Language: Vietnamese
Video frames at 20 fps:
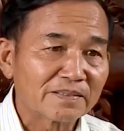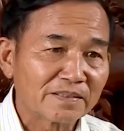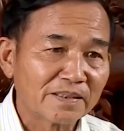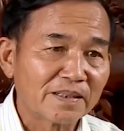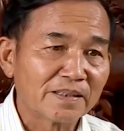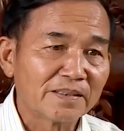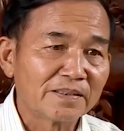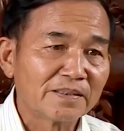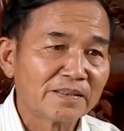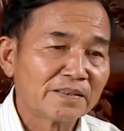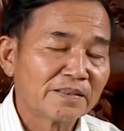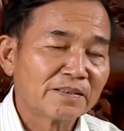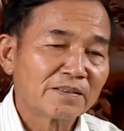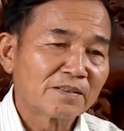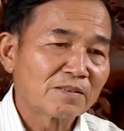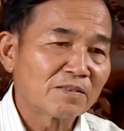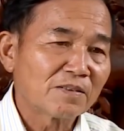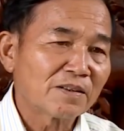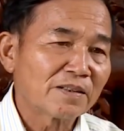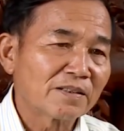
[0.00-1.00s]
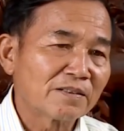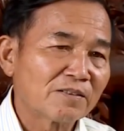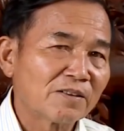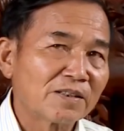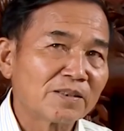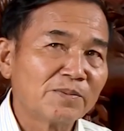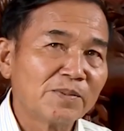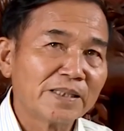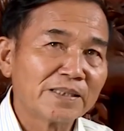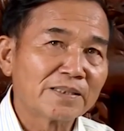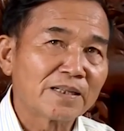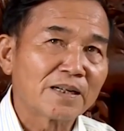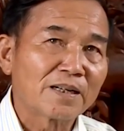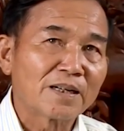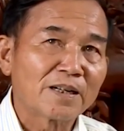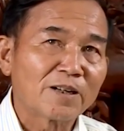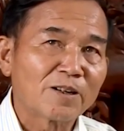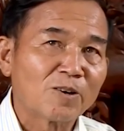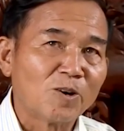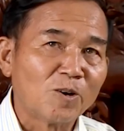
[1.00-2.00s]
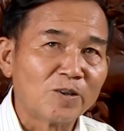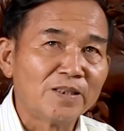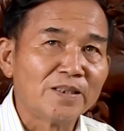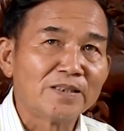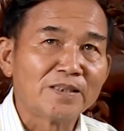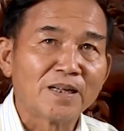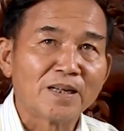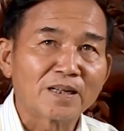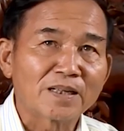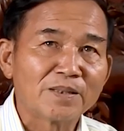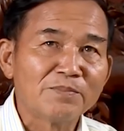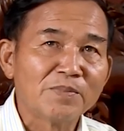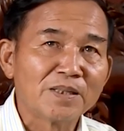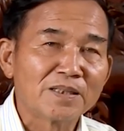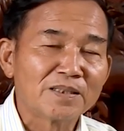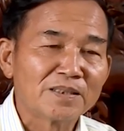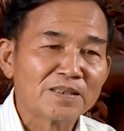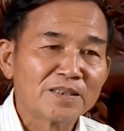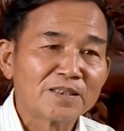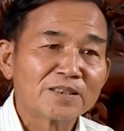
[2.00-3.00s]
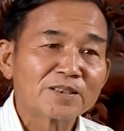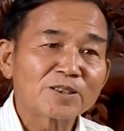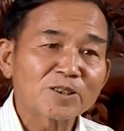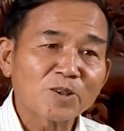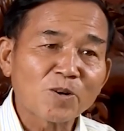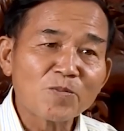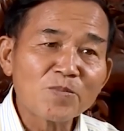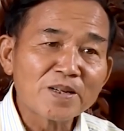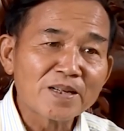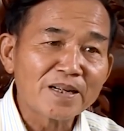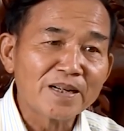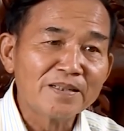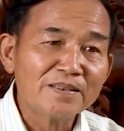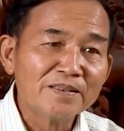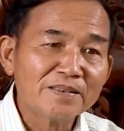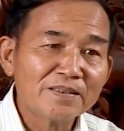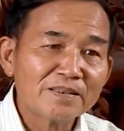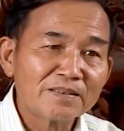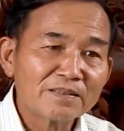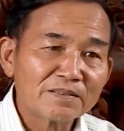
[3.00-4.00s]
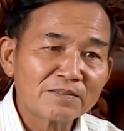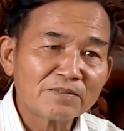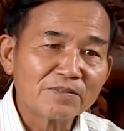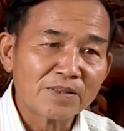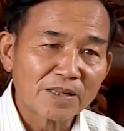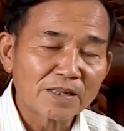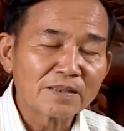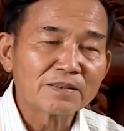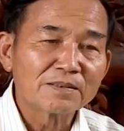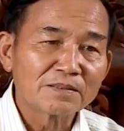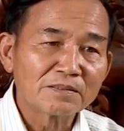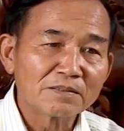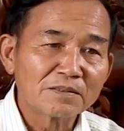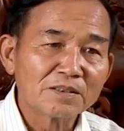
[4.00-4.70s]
đấy này coi như bây giờ là ổn định ở cái mức 60 cân và vâng.